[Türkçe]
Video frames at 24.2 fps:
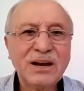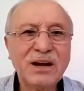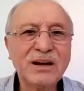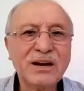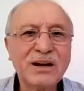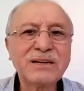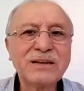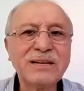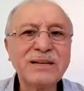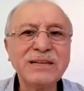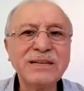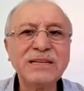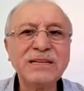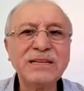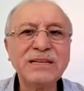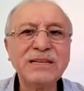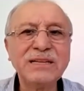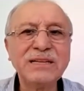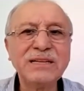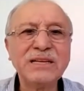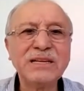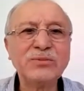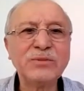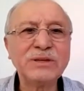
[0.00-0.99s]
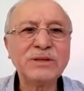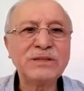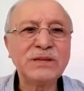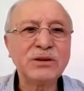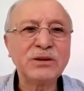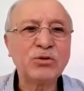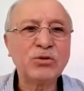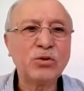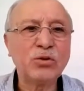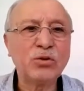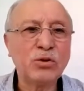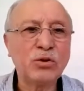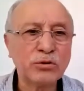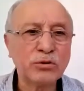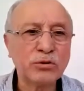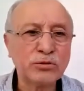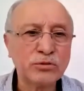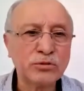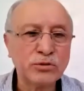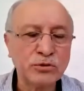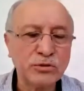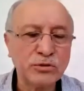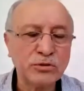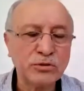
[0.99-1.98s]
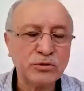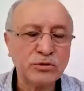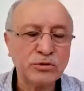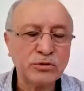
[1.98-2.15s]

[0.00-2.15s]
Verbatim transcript: akıl nimeti olduğunu